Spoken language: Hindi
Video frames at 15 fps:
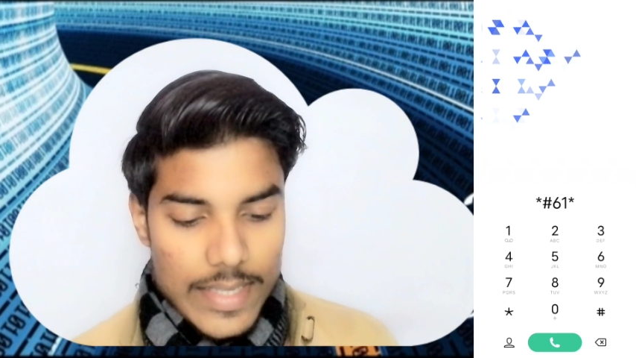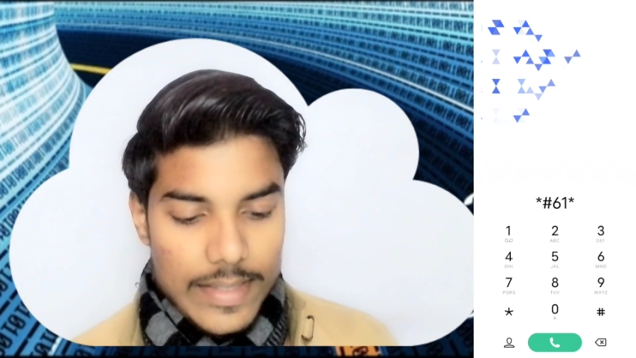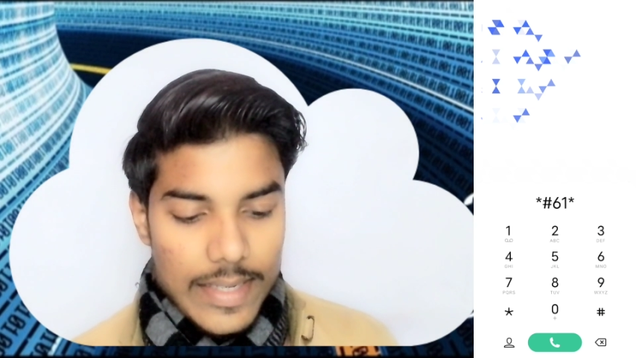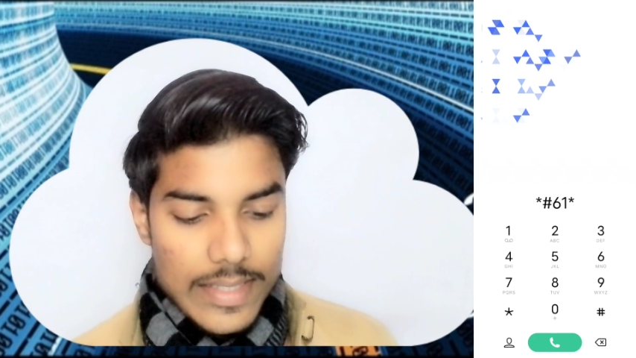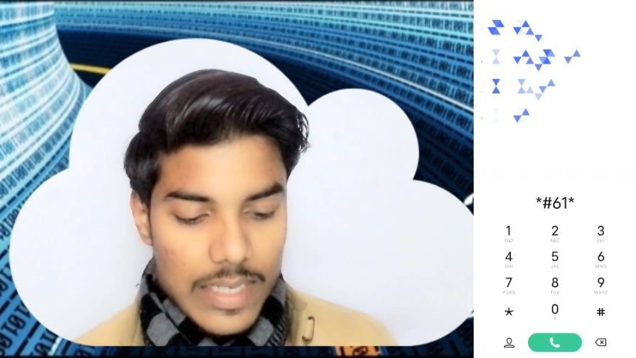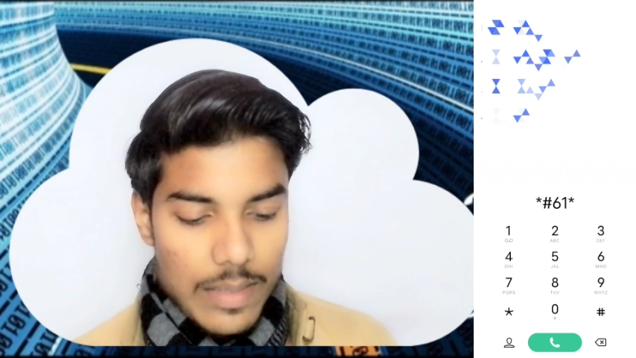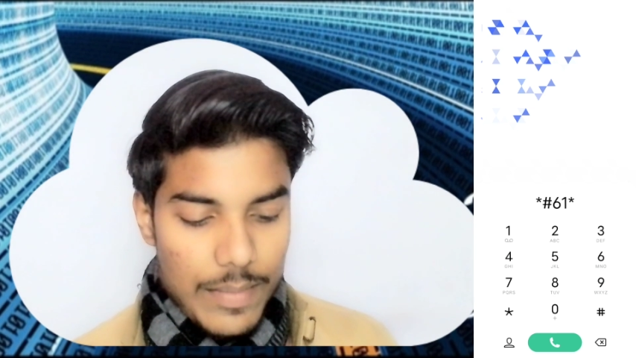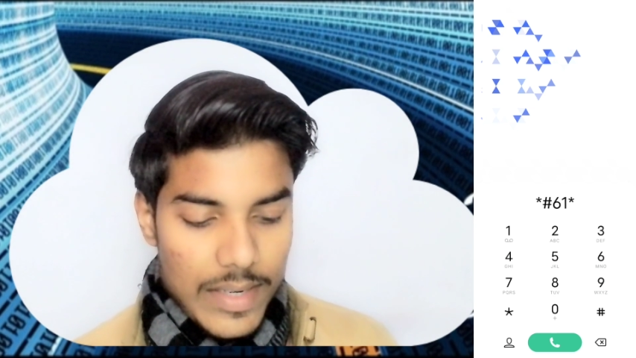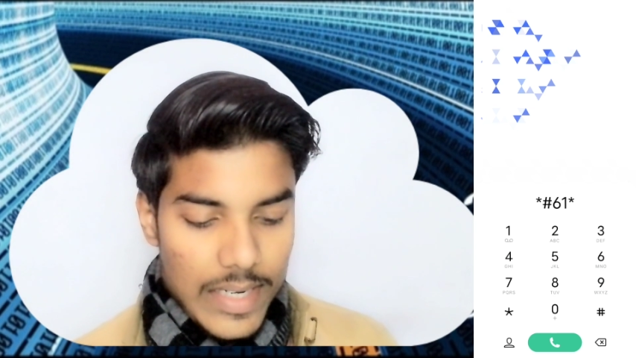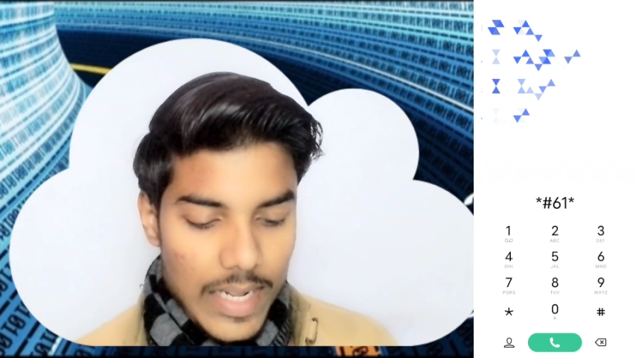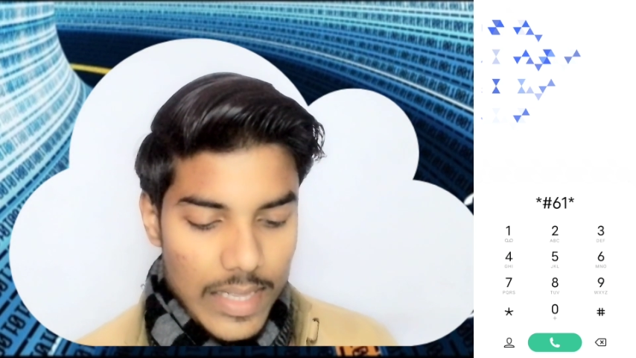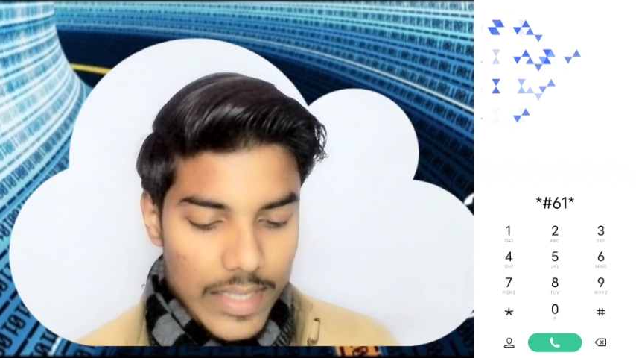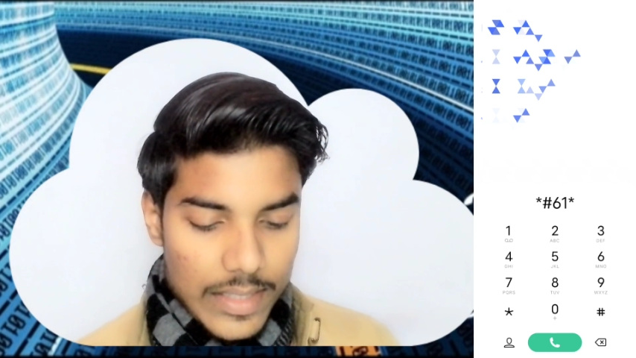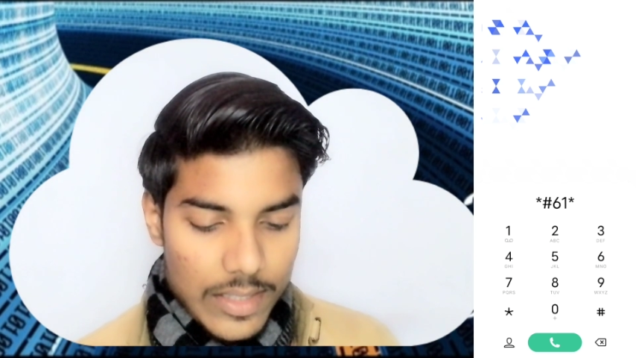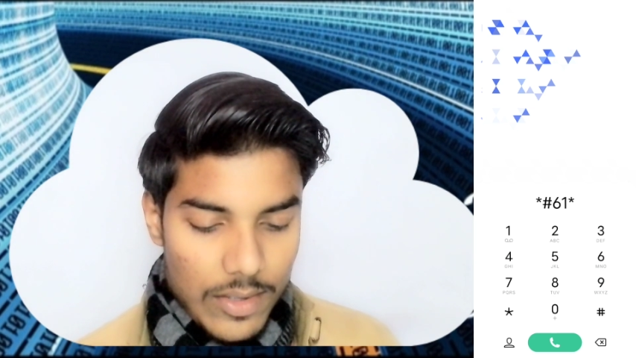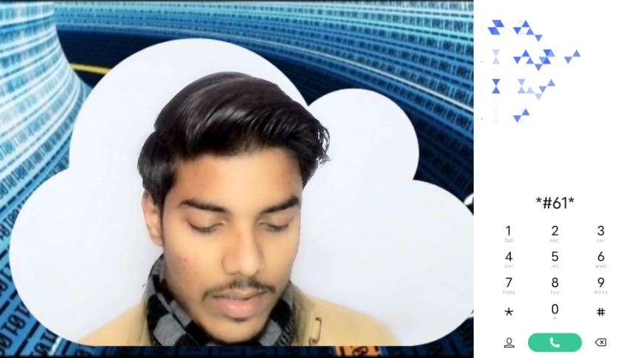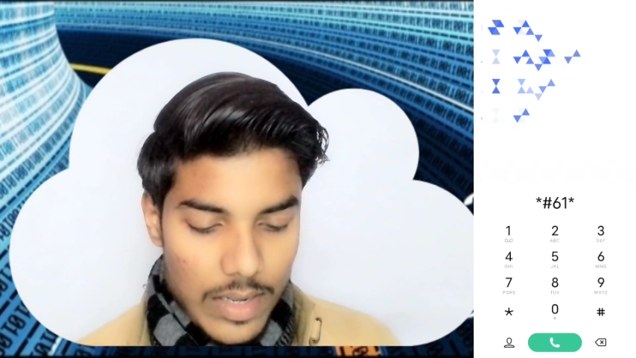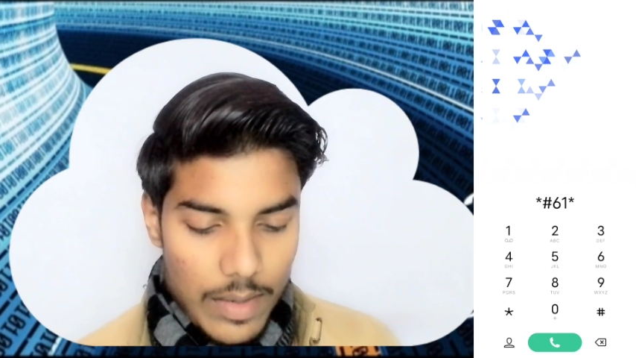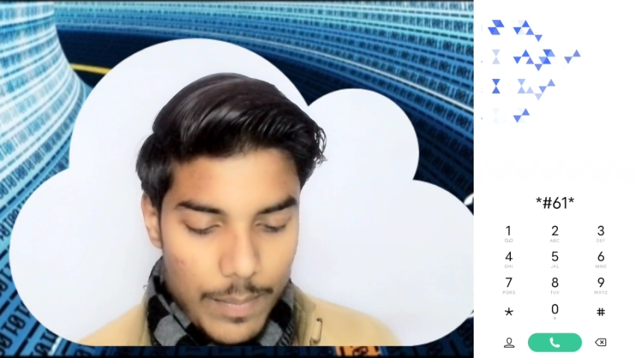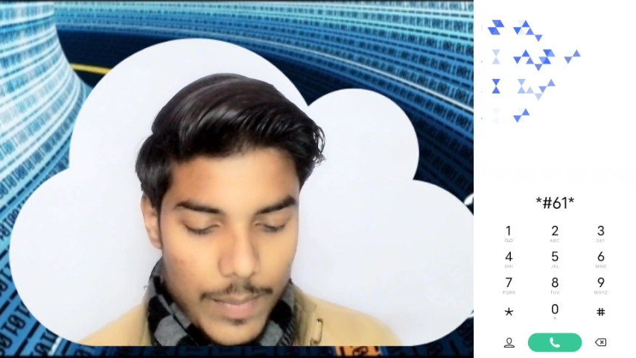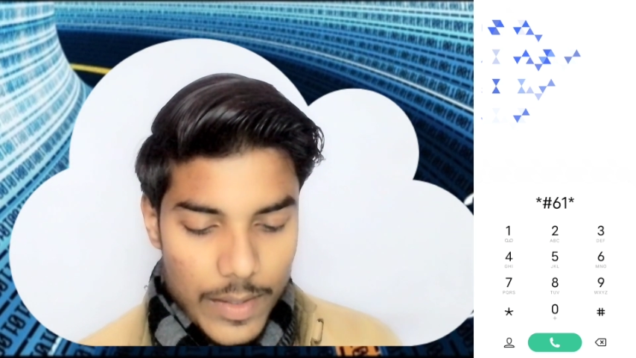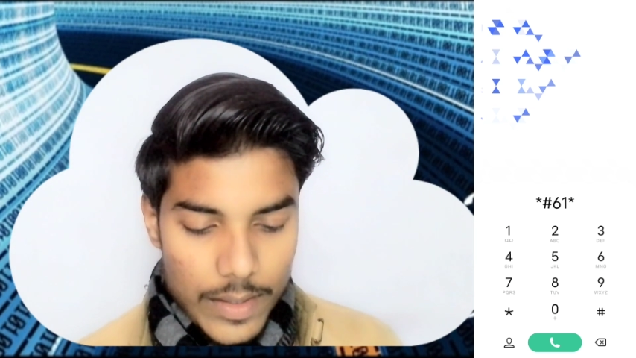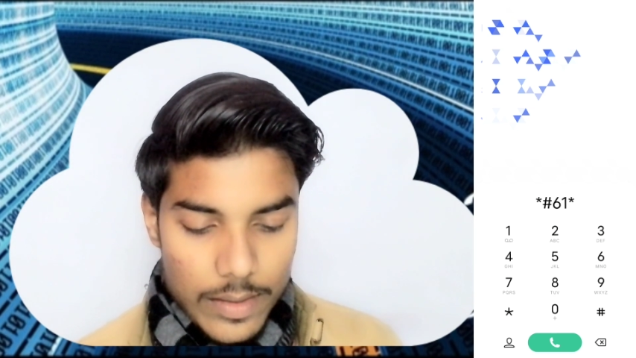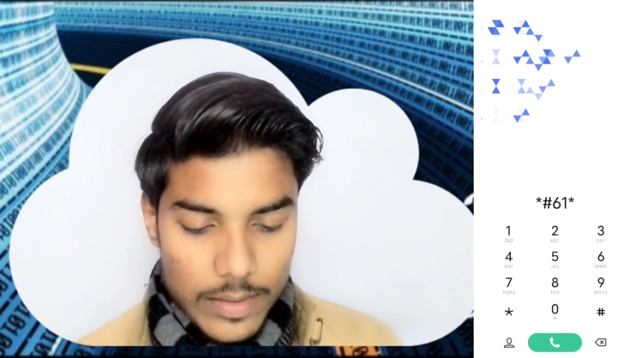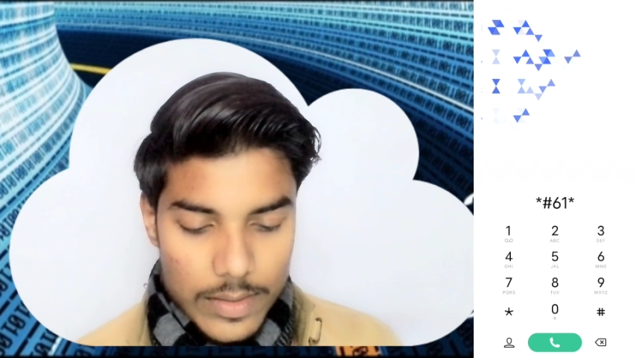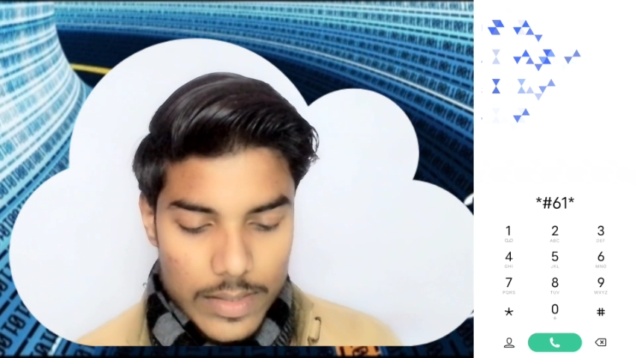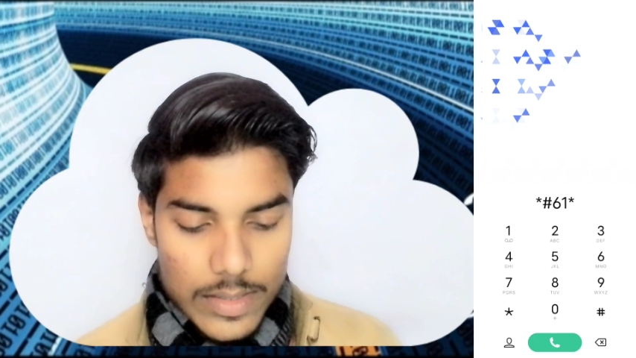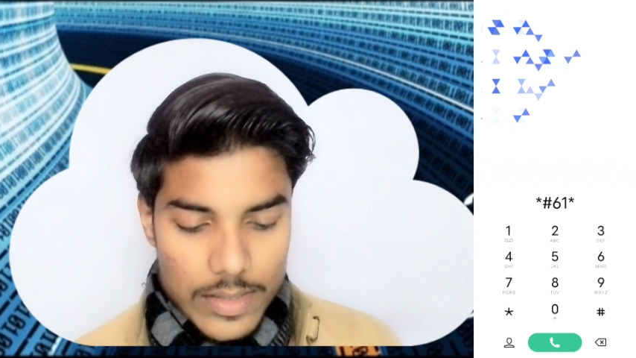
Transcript: जैसे कि मैं डाल देता हूं यहाँ पर